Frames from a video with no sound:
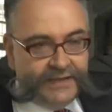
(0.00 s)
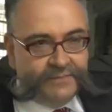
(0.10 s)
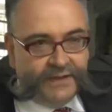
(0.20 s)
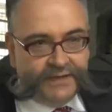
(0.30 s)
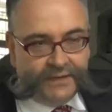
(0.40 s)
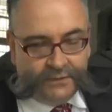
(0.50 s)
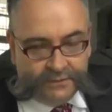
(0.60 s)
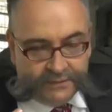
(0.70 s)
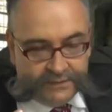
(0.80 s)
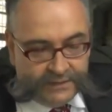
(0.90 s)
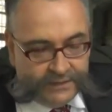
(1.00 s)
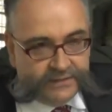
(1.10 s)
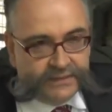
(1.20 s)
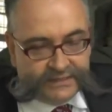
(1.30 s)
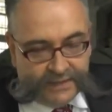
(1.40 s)
eben halt auch
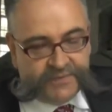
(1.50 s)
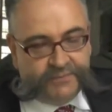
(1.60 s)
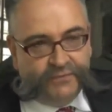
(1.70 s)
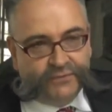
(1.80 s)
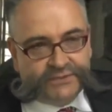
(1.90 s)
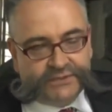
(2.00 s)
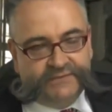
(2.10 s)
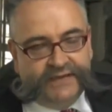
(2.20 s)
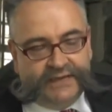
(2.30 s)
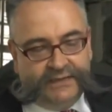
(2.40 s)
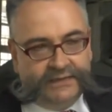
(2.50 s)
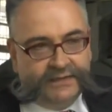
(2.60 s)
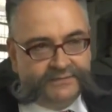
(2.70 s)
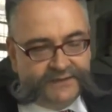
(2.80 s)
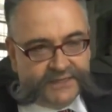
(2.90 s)
sich selbst bewusst zu werden,
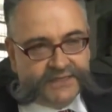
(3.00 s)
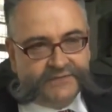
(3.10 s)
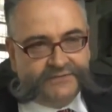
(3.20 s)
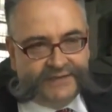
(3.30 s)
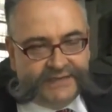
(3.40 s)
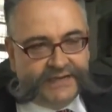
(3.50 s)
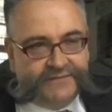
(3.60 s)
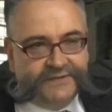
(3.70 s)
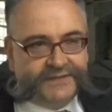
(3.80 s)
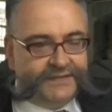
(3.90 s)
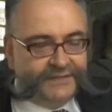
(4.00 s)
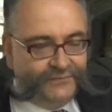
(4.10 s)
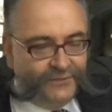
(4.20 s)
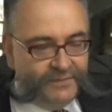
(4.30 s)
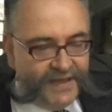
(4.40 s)
dass Wissenschaft nicht etwas ist
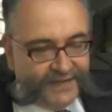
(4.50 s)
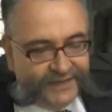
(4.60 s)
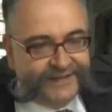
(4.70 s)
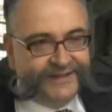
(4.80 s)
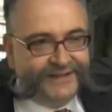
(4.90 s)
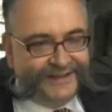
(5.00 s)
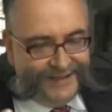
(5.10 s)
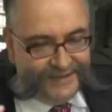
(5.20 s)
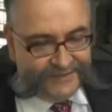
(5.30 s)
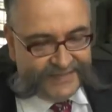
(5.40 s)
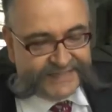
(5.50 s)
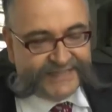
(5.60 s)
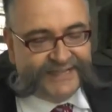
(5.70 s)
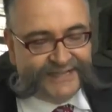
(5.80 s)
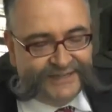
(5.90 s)
für Männer in weißen
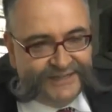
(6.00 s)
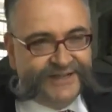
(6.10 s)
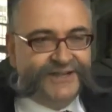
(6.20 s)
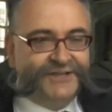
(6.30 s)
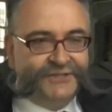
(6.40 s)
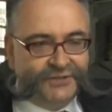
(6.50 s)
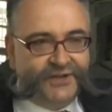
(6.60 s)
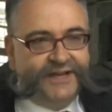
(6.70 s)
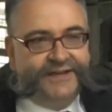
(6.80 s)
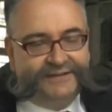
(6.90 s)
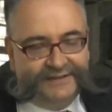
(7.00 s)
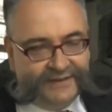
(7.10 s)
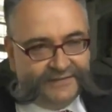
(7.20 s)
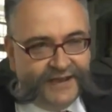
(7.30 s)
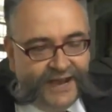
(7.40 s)
Kitteln, sondern
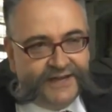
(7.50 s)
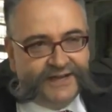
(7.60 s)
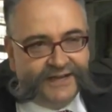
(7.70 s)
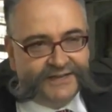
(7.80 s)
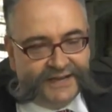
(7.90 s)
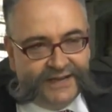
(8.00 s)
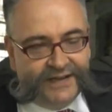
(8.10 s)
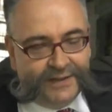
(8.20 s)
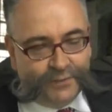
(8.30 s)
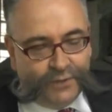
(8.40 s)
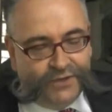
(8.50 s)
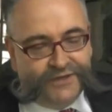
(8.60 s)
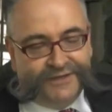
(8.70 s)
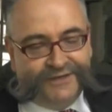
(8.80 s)
dass wir alle daran teilhaben können.